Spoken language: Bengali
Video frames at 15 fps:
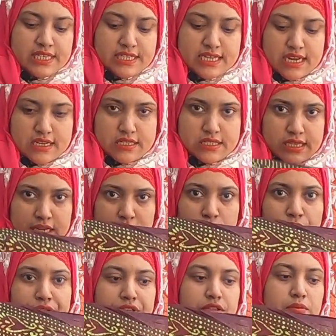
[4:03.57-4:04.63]
এই যে টার্সেল
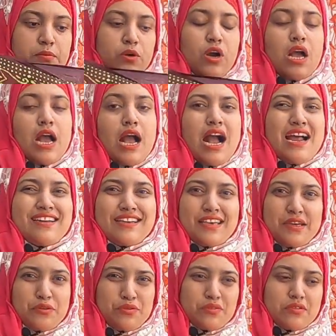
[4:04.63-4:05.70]
করে দিব আর
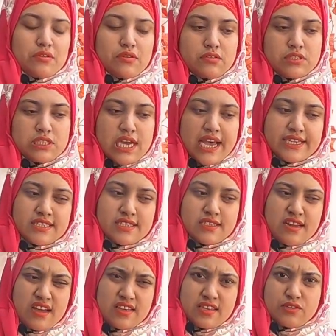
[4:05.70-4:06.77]
কেউ চাই যে
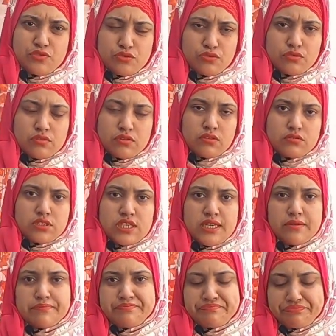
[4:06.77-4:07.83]
না একটু
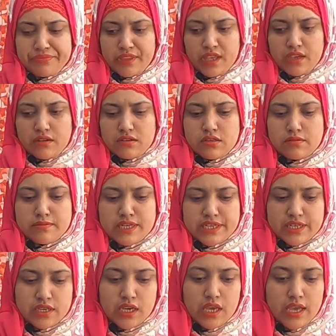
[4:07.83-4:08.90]
হচ্ছে
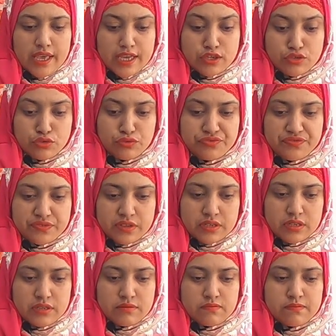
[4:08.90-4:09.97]
মানে একটু
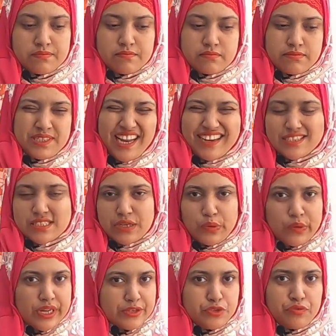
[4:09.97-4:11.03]

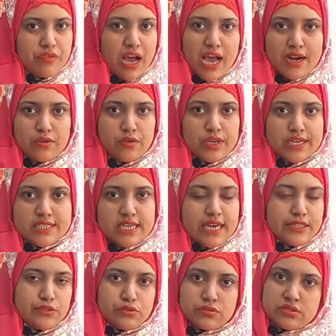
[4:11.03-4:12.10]
টার্সেল হলে একটু ভার হয়ে
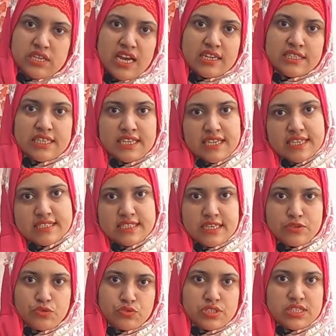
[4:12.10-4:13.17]
যায় তো না ঠিক আছে
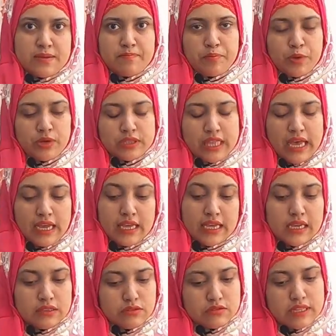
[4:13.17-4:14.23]
একটু সিম্পল থাক
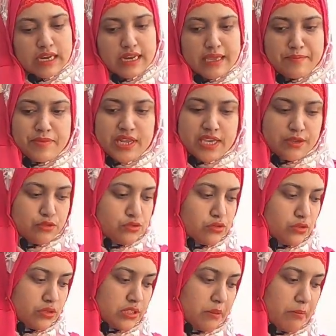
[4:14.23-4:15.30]
তো তারা এমনি ইউজ
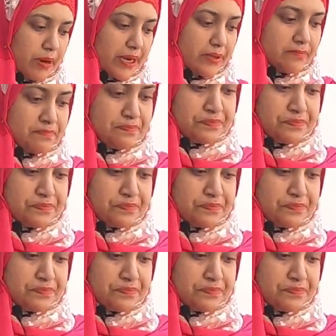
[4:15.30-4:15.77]
করতে পারেন